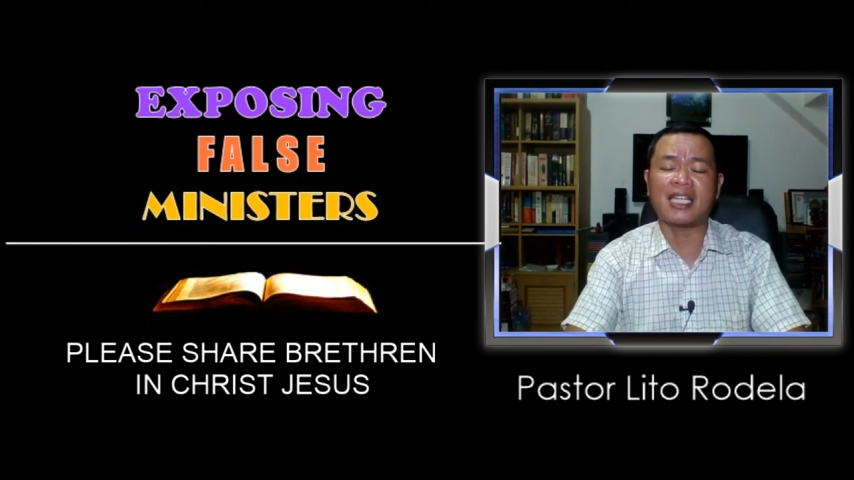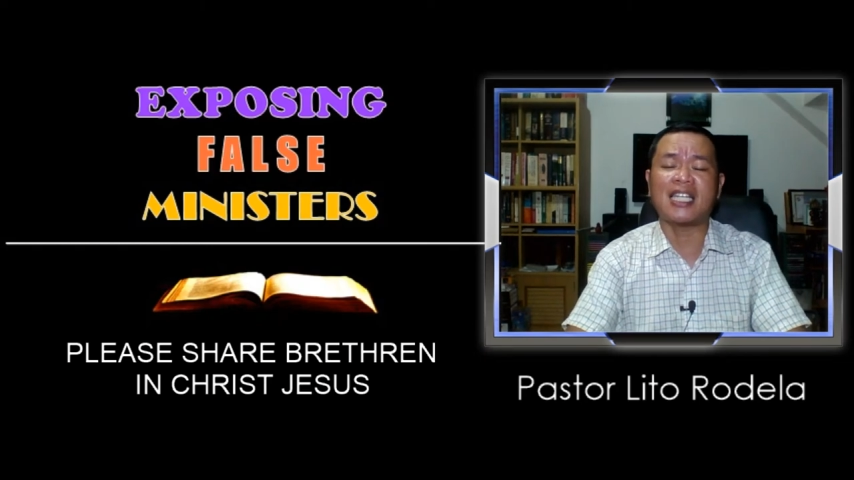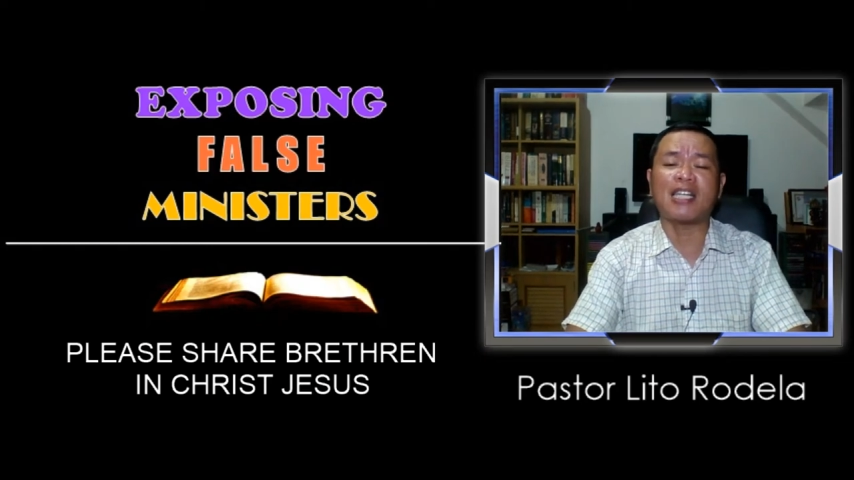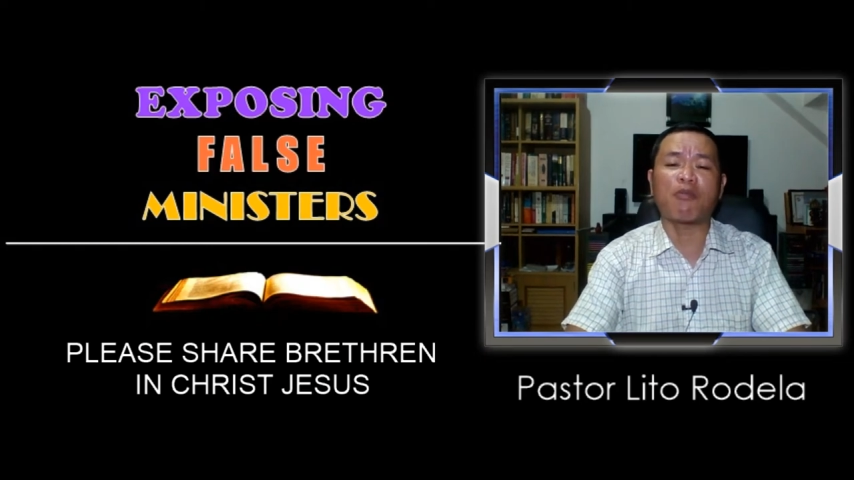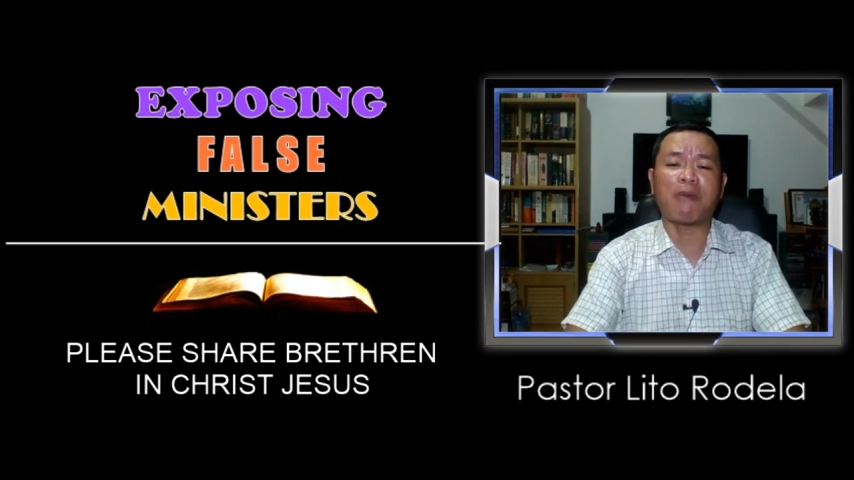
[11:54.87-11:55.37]

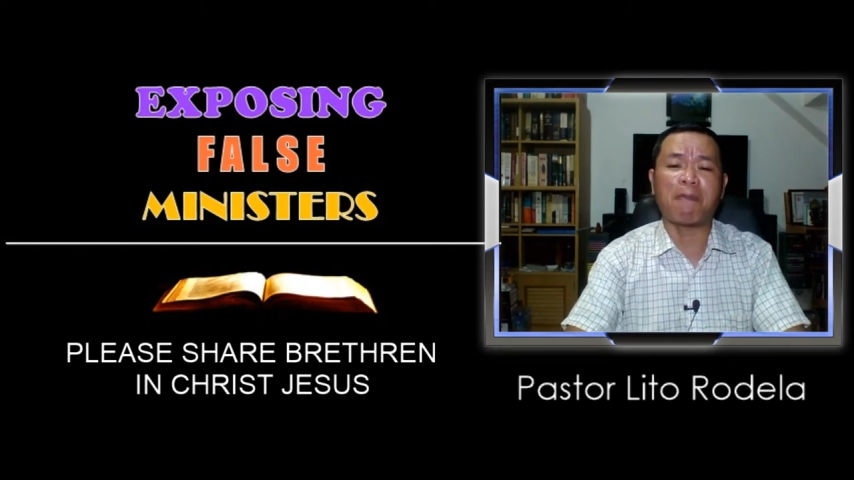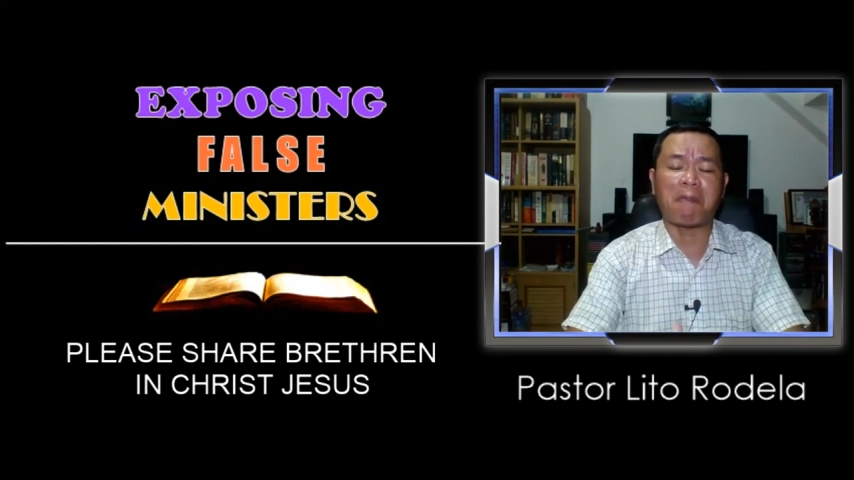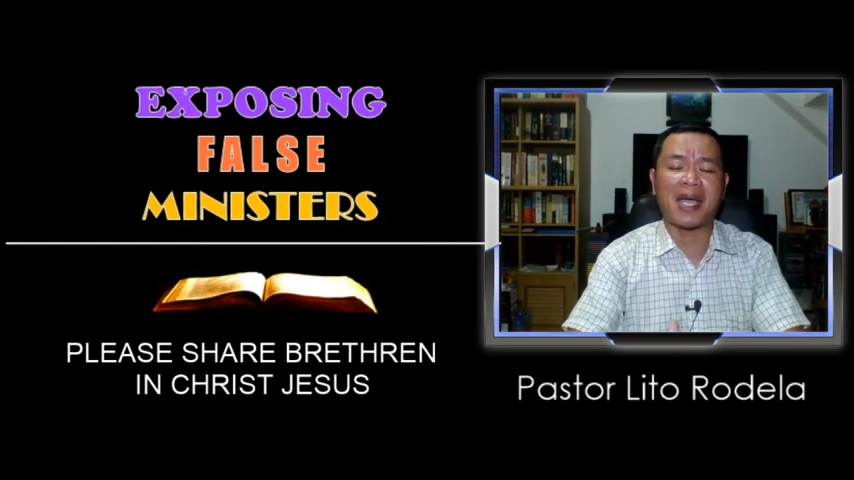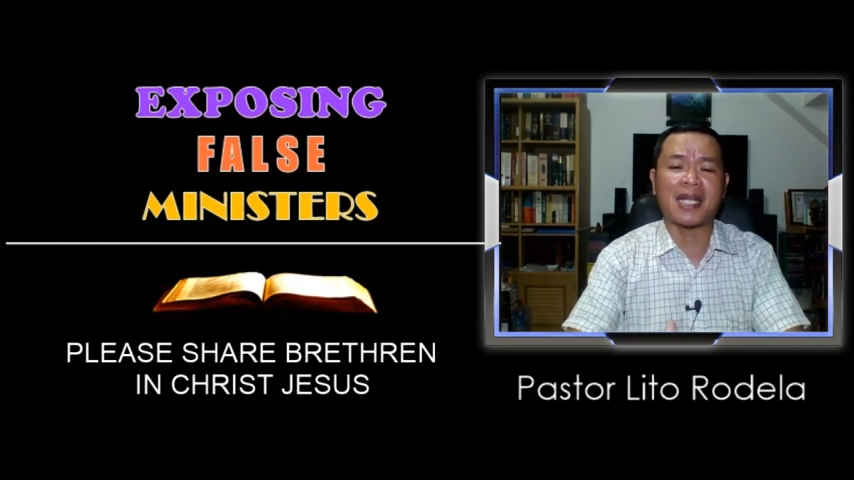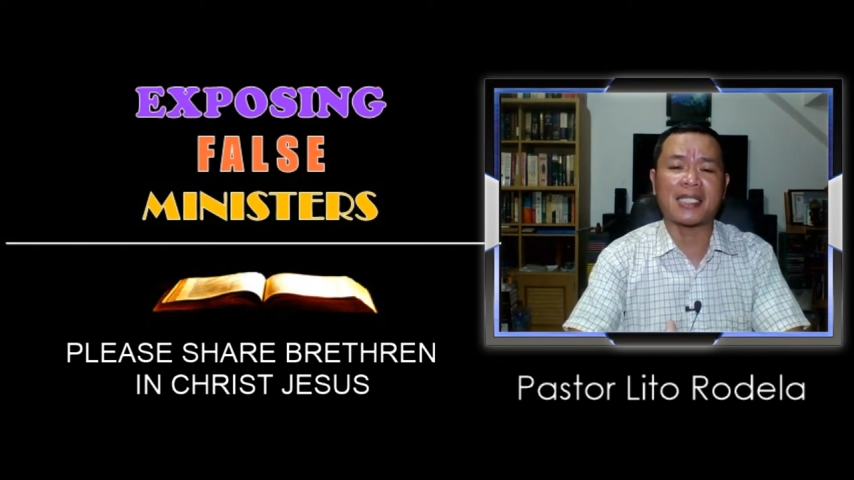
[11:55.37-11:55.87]
Hindi daw
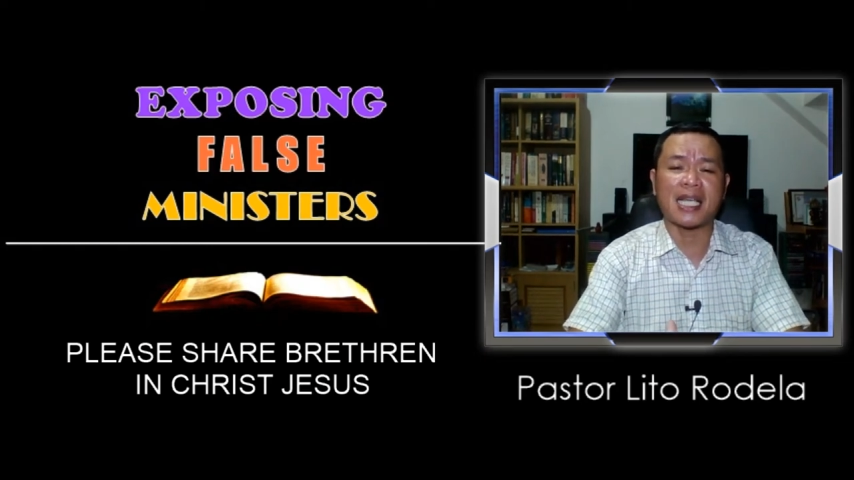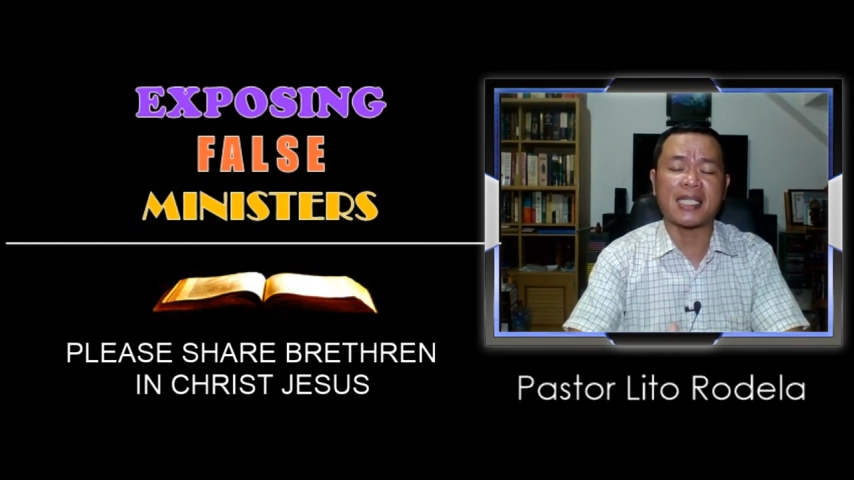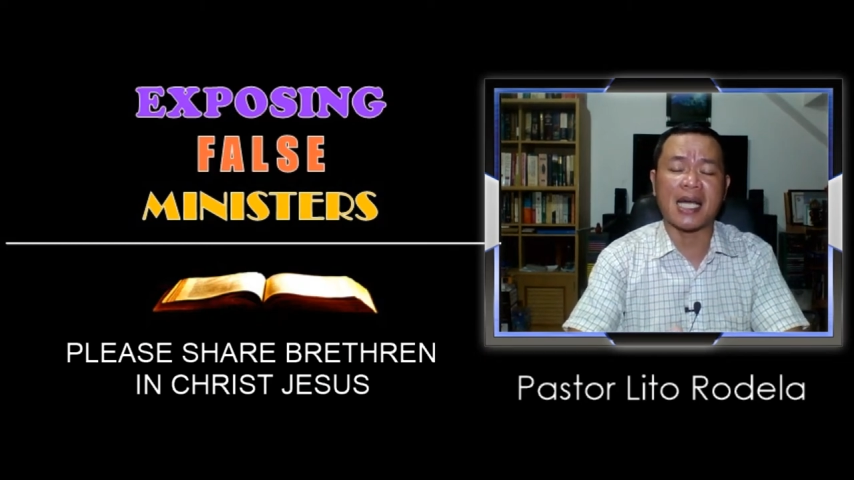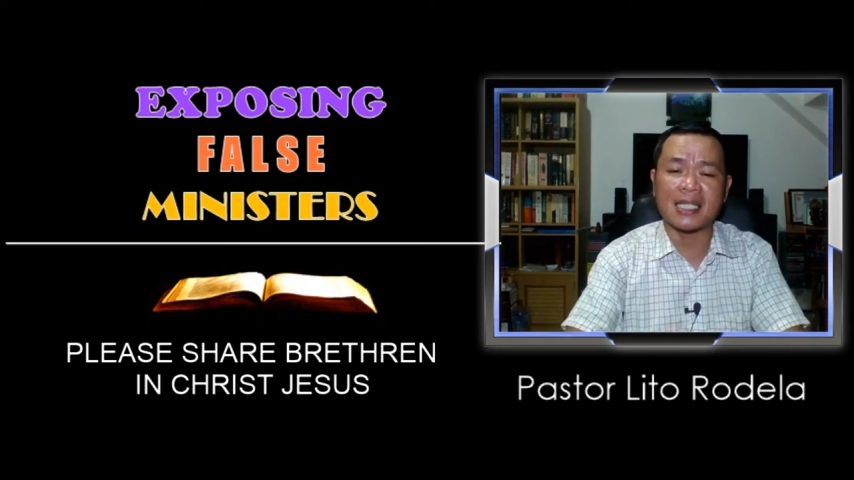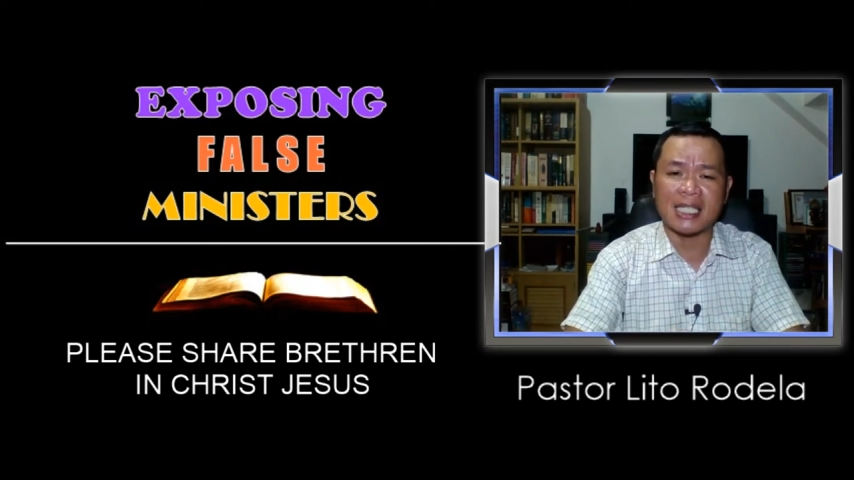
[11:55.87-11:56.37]
pipede sa
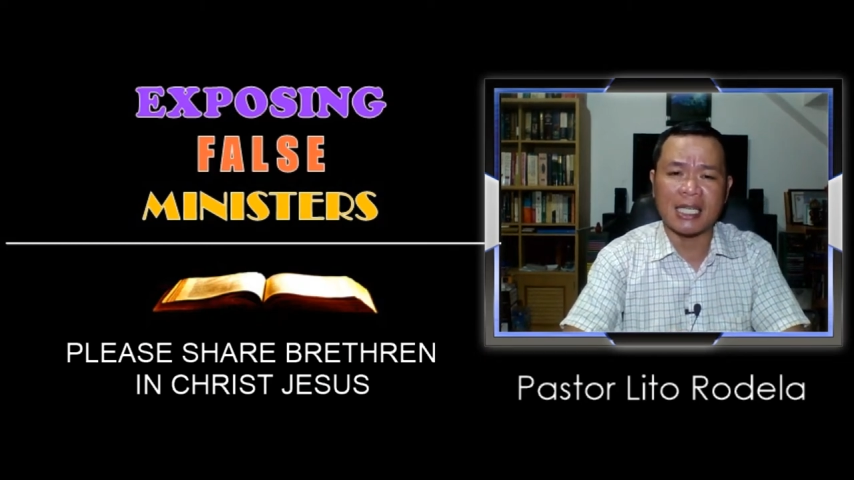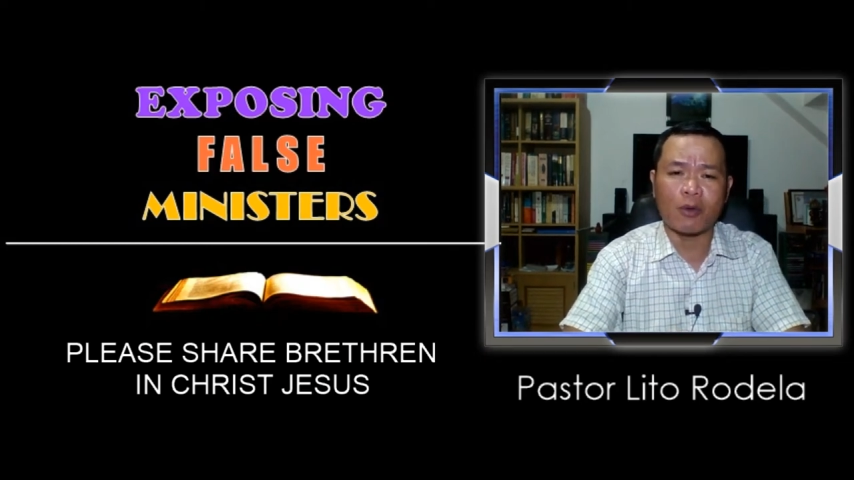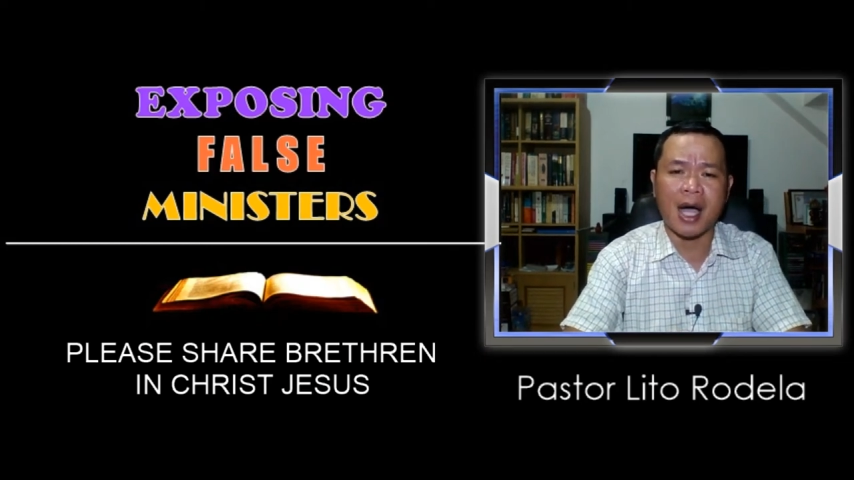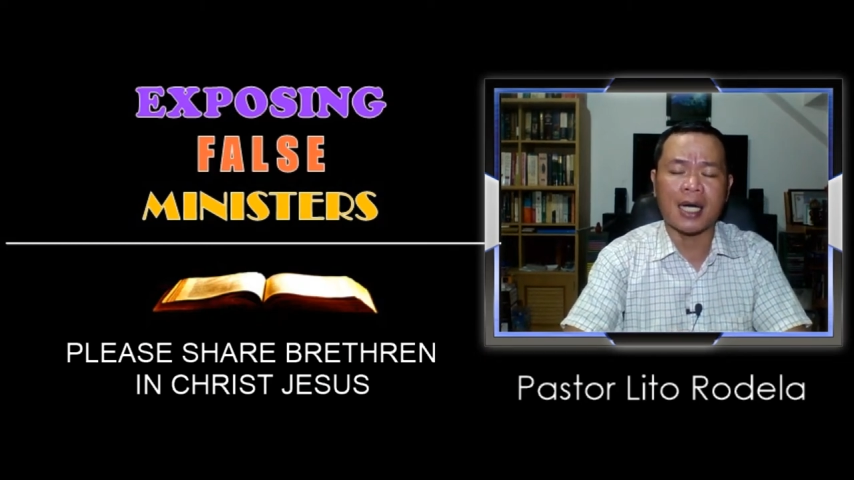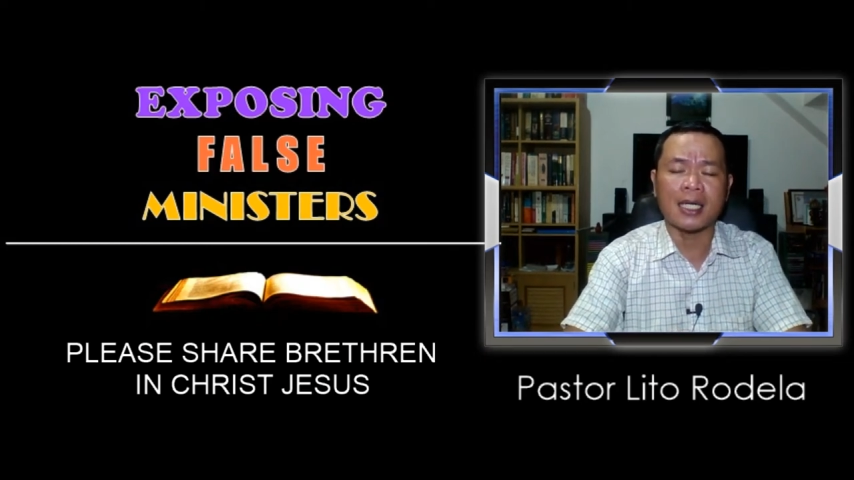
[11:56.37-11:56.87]
isang
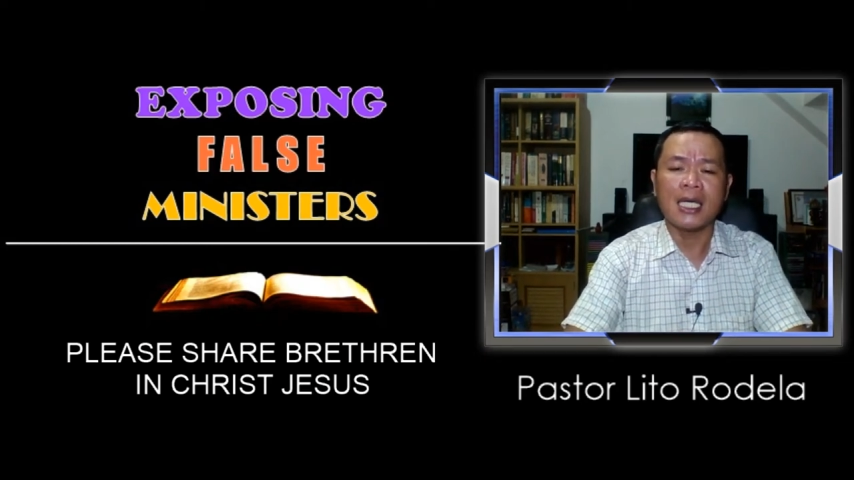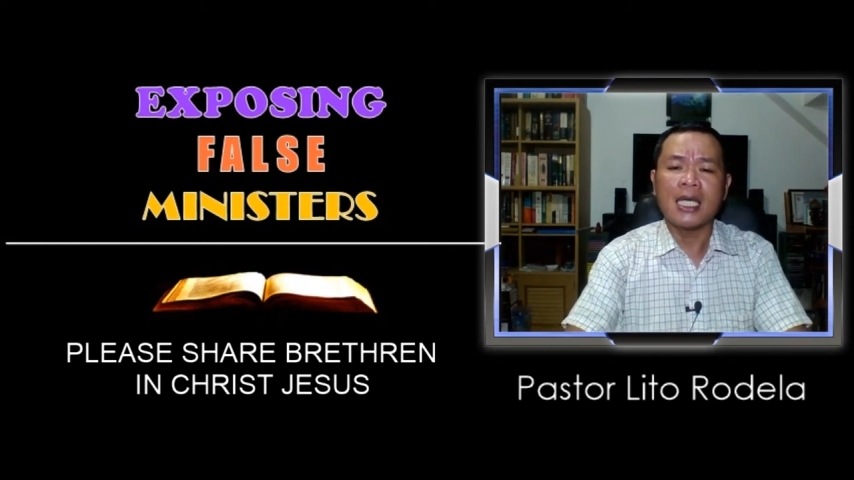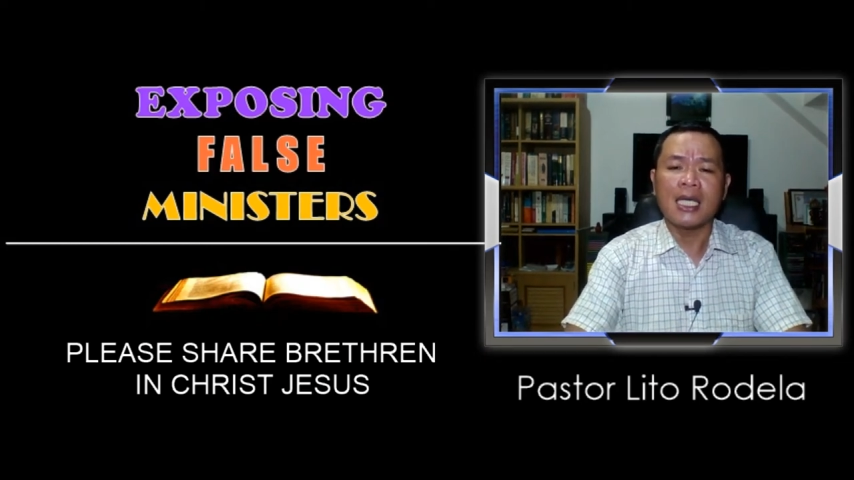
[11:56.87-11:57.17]
siwang,